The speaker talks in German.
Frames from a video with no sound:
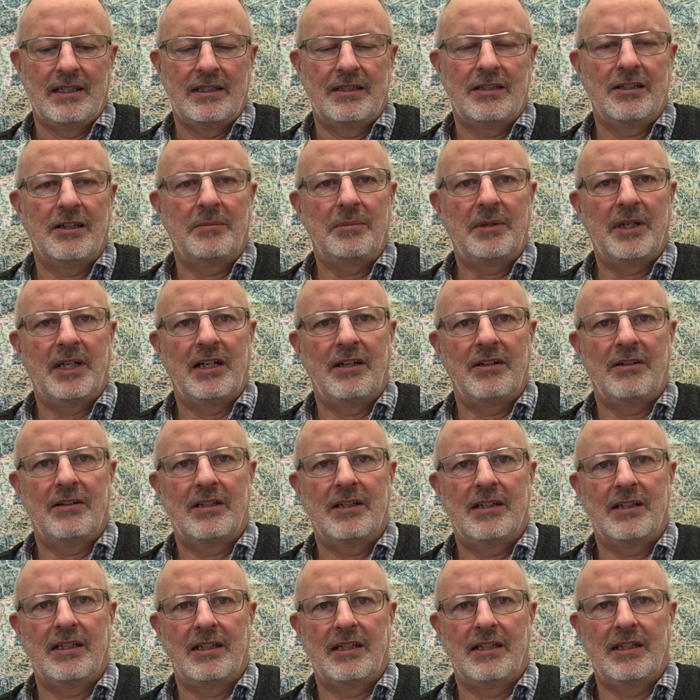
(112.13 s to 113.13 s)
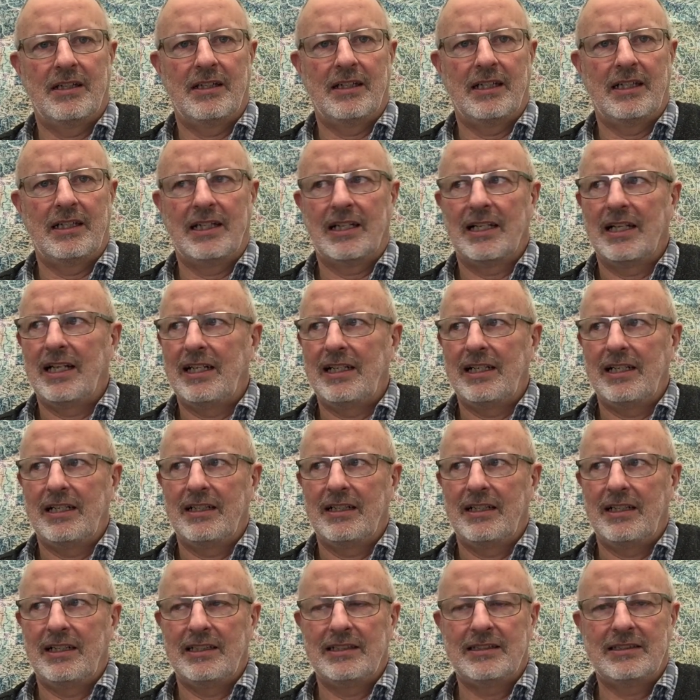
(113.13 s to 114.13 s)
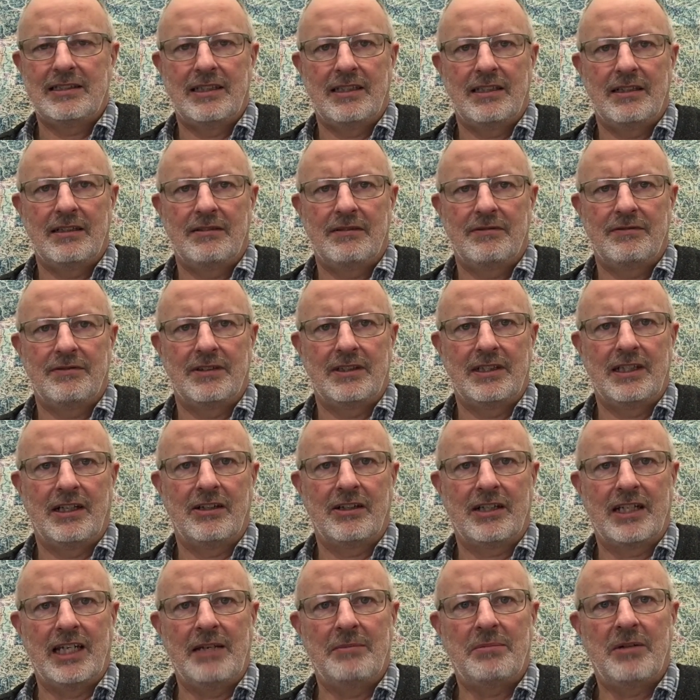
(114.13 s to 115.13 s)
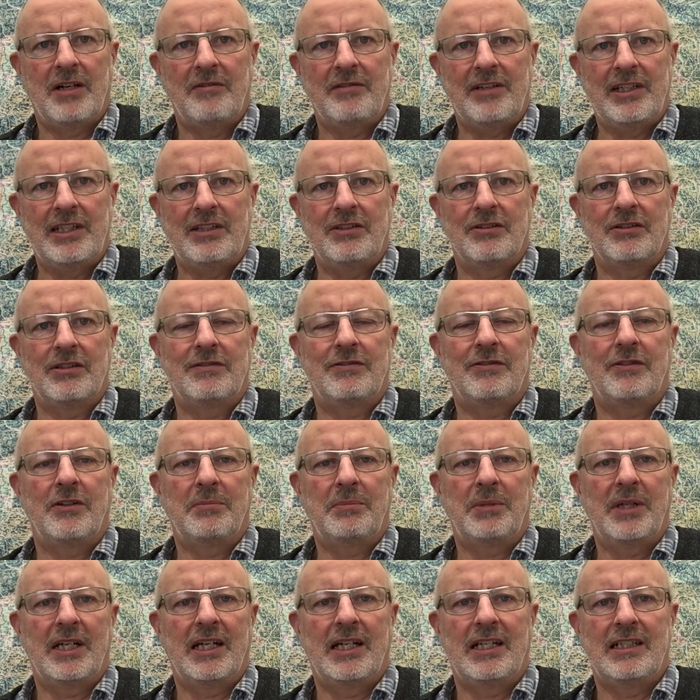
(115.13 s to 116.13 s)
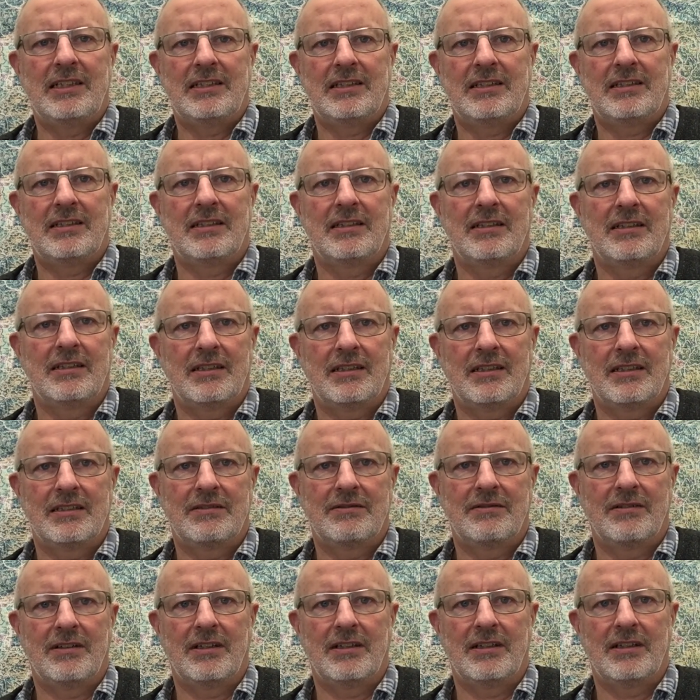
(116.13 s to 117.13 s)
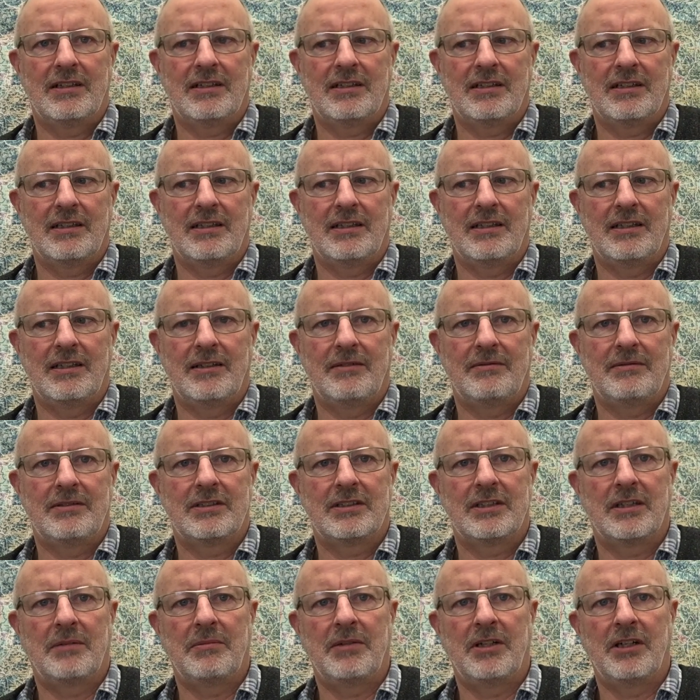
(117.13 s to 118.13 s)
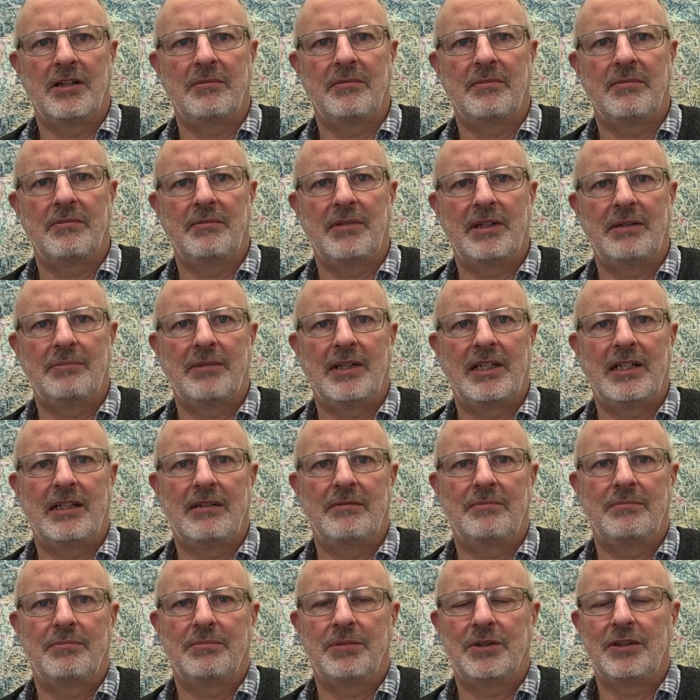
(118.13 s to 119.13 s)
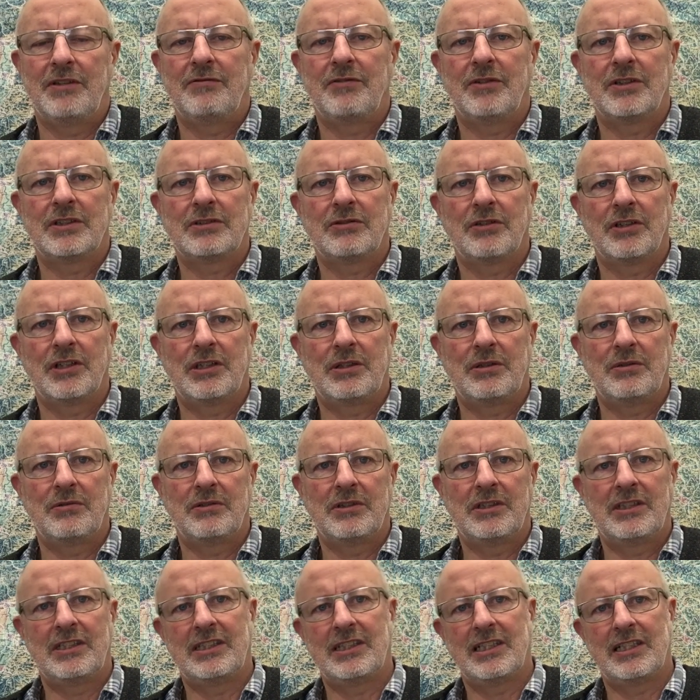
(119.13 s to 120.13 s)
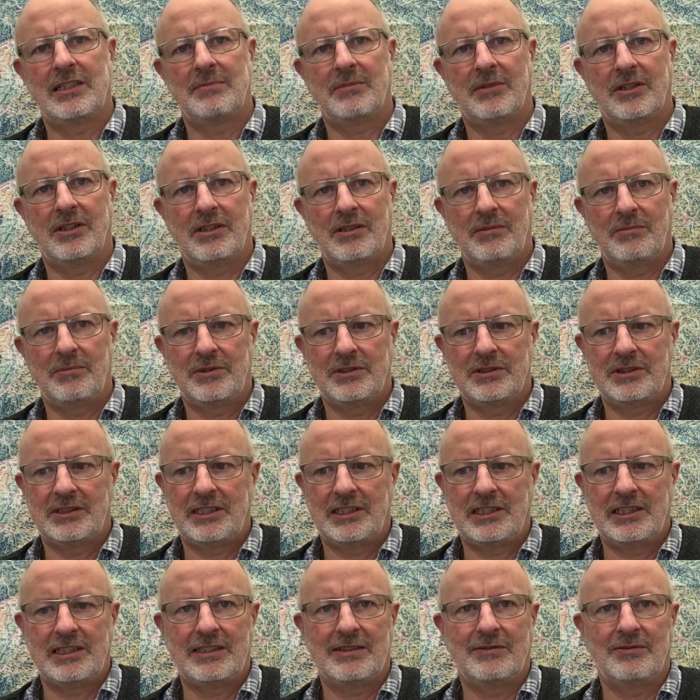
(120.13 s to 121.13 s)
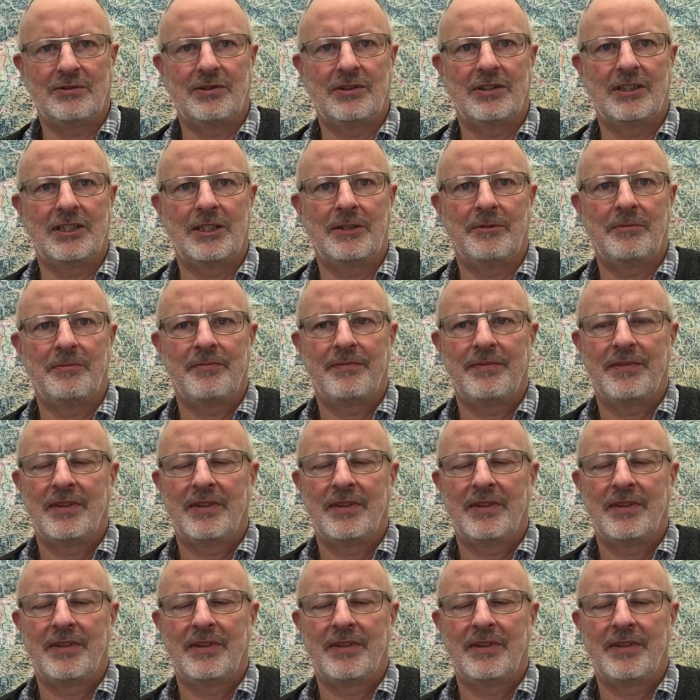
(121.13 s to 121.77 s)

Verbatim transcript: Ich habe auch äh, eine kleine Liste von Algebra-Videos vorbereitet. Das war äh, im Zusammenhang mit meinen Prüfungskorrekturen, die ich jetzt machen musste diese Woche,